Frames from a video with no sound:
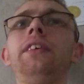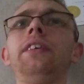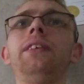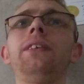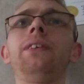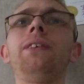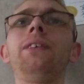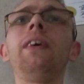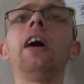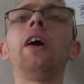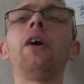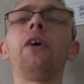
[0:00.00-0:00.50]

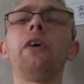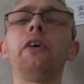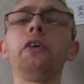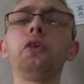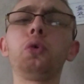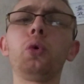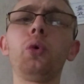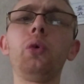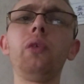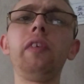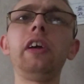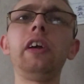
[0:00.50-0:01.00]
ou à
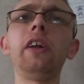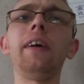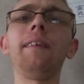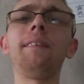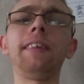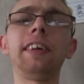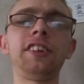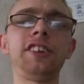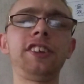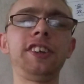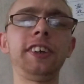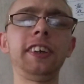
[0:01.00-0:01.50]
retrouver leur
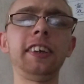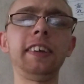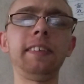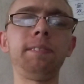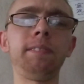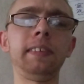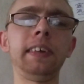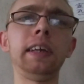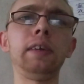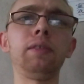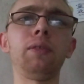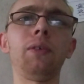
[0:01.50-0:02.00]
moitié,
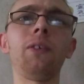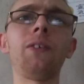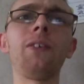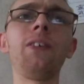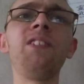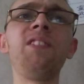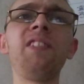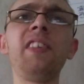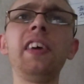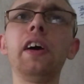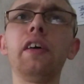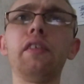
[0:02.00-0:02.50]
mais ils vont
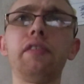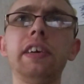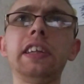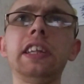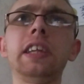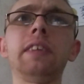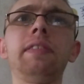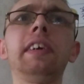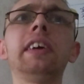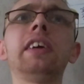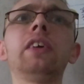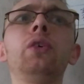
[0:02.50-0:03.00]
couper en
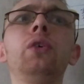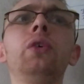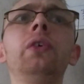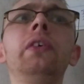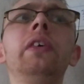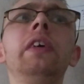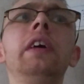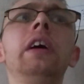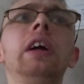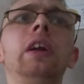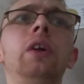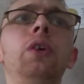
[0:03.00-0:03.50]
fait avec
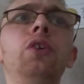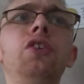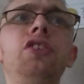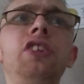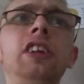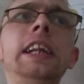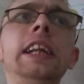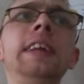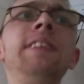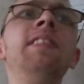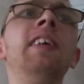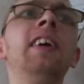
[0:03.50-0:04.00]
le,
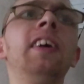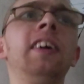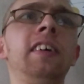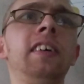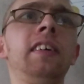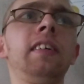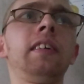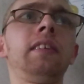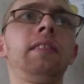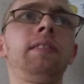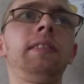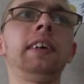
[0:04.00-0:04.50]
célibat.
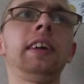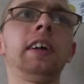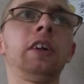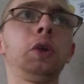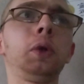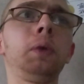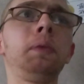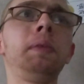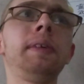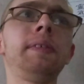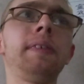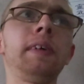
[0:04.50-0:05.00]
Voilà,
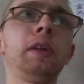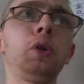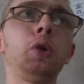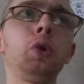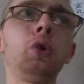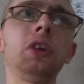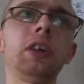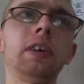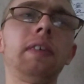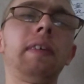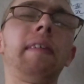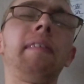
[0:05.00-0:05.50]

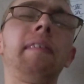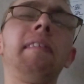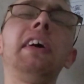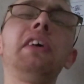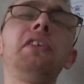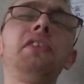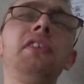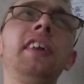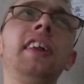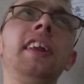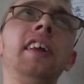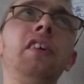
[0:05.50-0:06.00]
2022, ça va vraiment
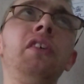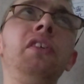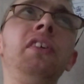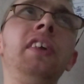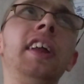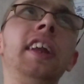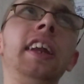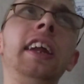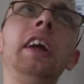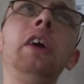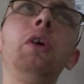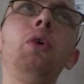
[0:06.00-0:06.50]
être une
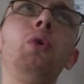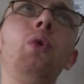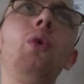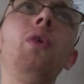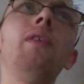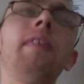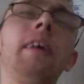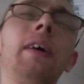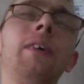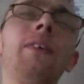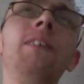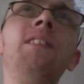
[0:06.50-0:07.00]
année où
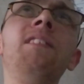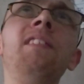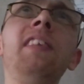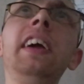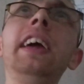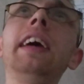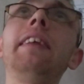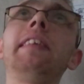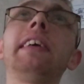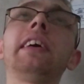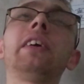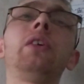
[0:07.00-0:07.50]
on va
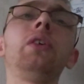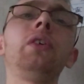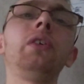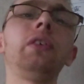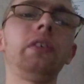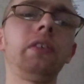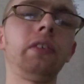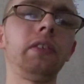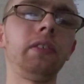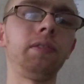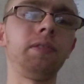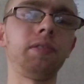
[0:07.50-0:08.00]
couper avec
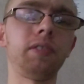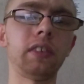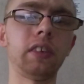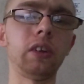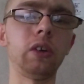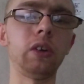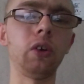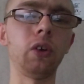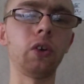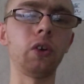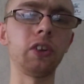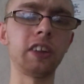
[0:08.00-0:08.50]
le,
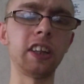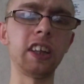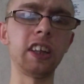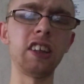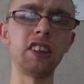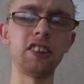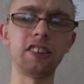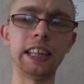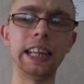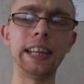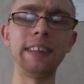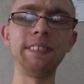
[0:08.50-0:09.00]
le côté
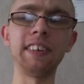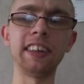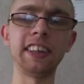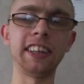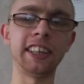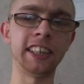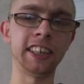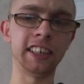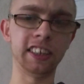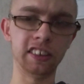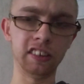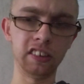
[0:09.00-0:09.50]

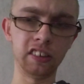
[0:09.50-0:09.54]
célibataire.